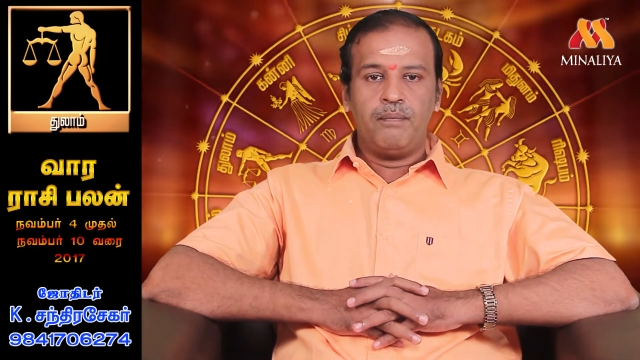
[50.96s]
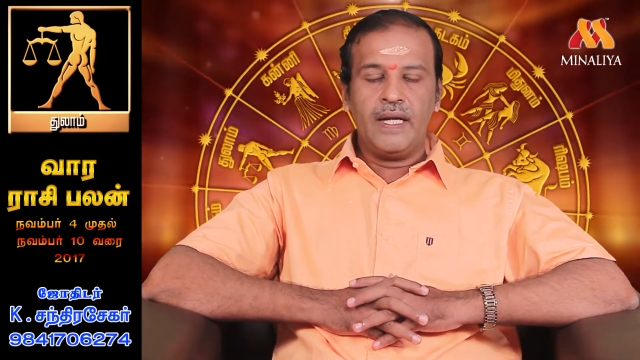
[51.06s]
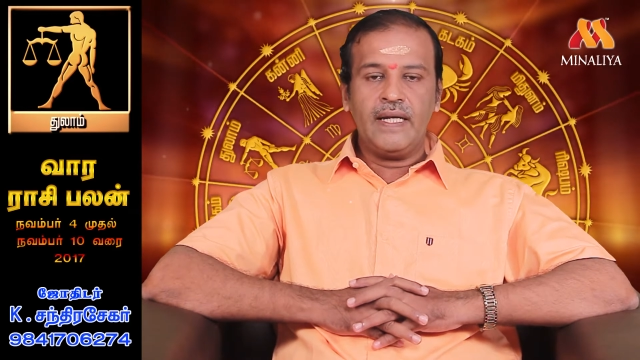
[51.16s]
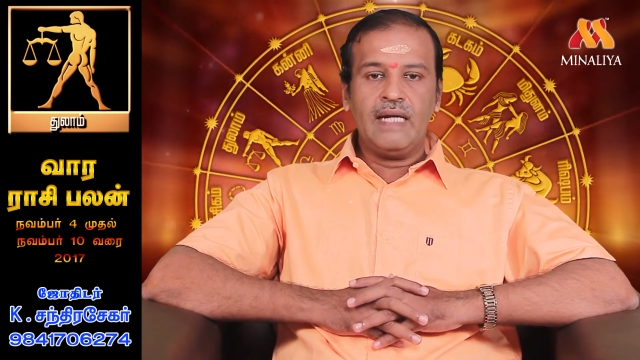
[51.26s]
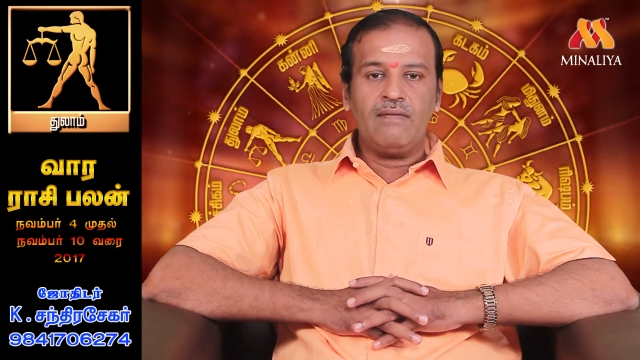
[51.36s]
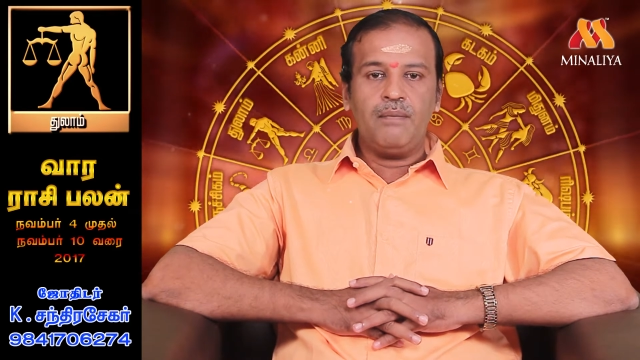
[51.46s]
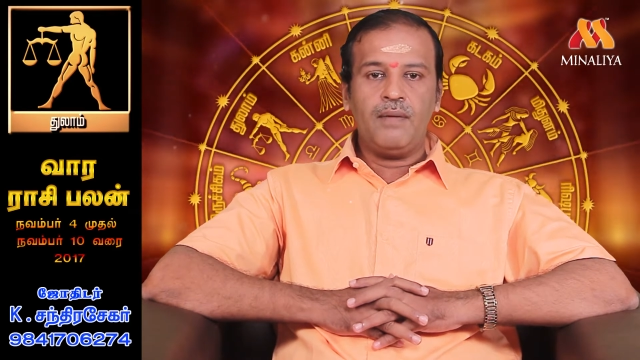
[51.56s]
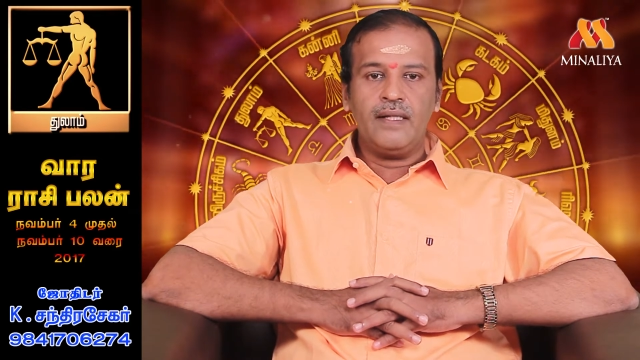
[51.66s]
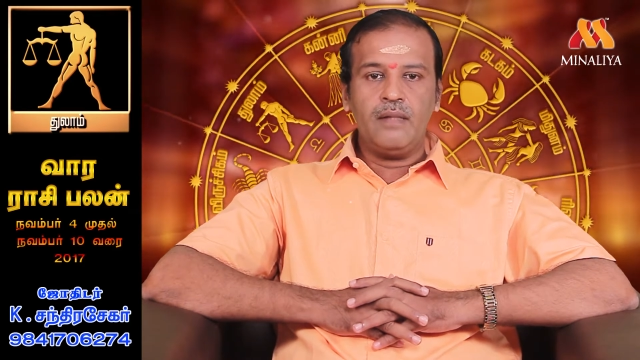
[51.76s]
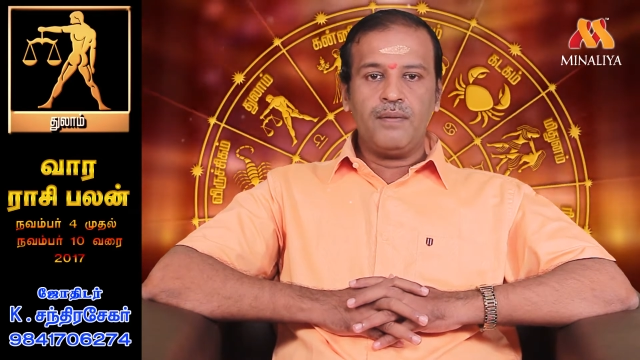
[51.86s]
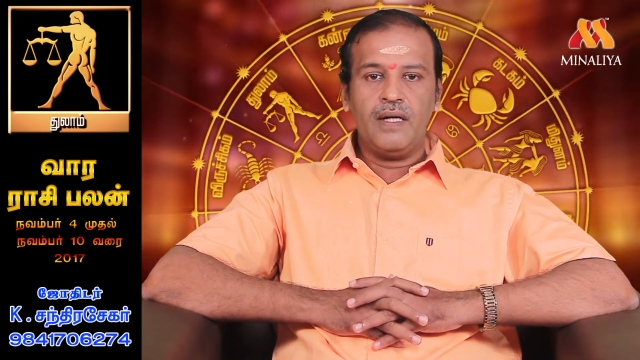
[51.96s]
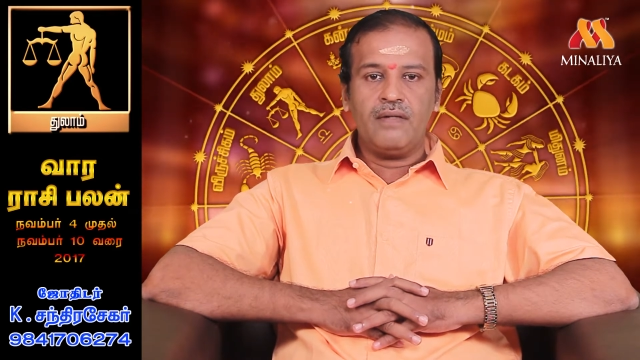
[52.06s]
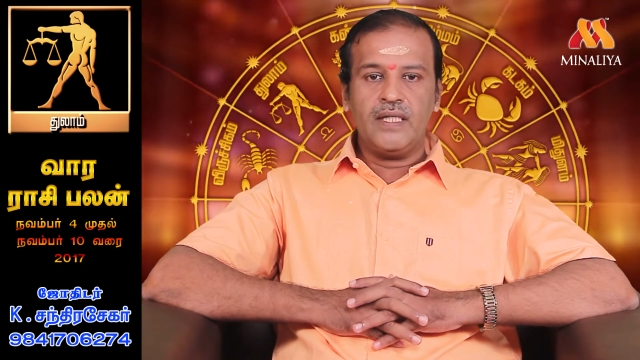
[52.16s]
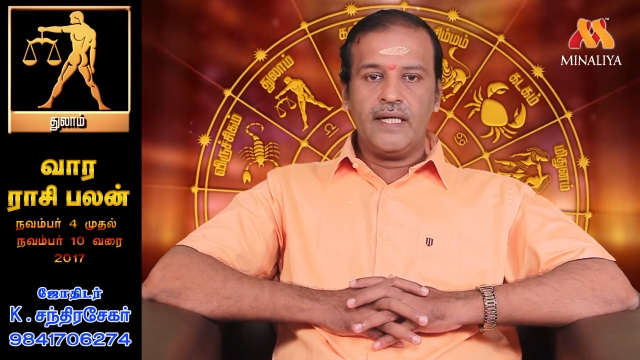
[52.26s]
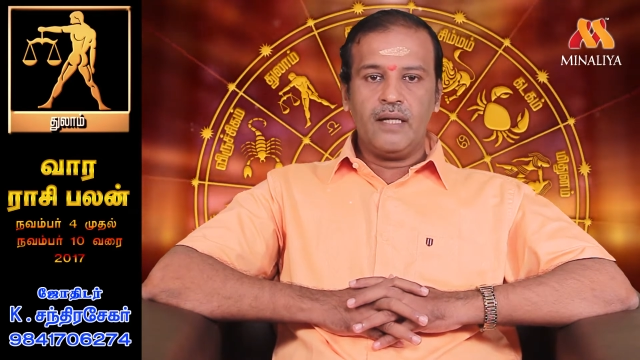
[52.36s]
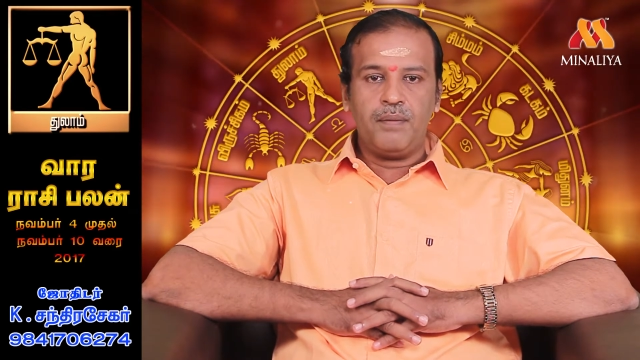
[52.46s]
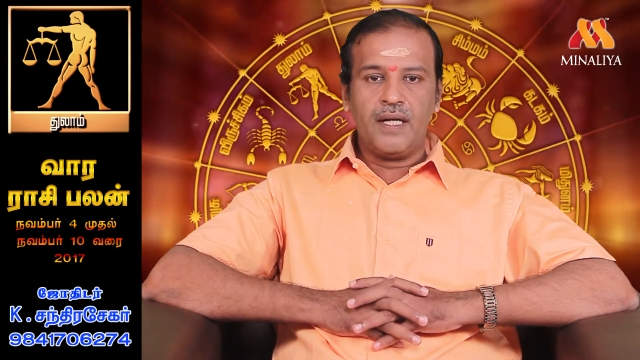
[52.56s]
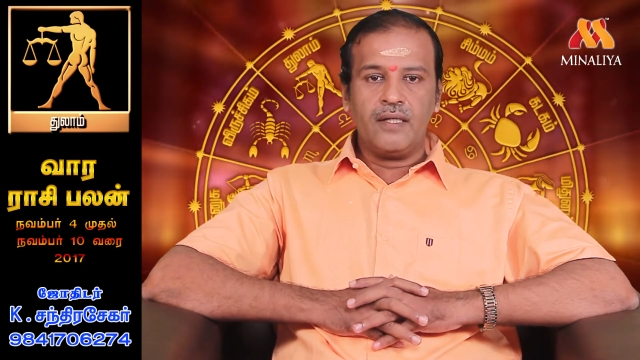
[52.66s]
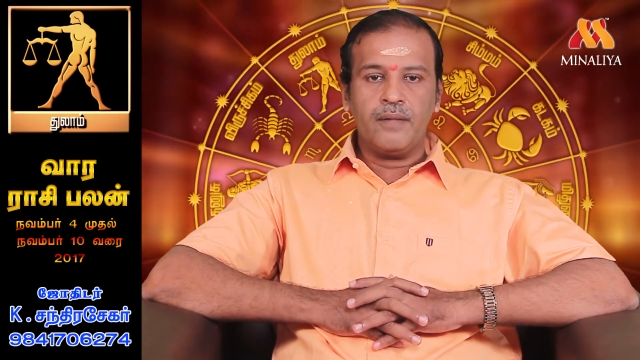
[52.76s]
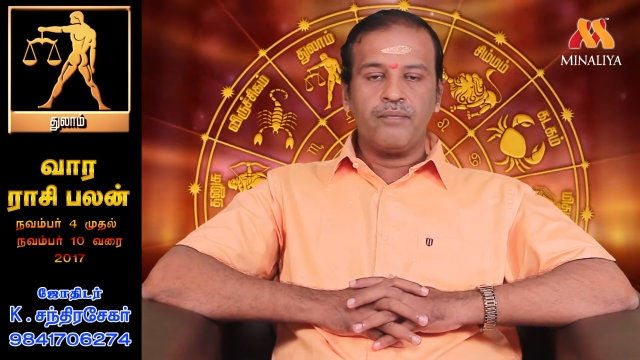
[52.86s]
பெரிய அளவில் பாதிப்புகள் வந்து
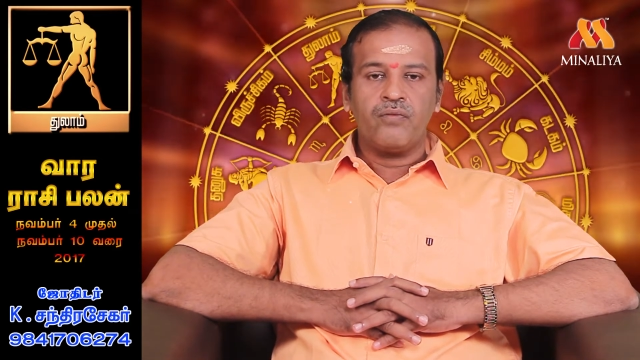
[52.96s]
ஏற்படாது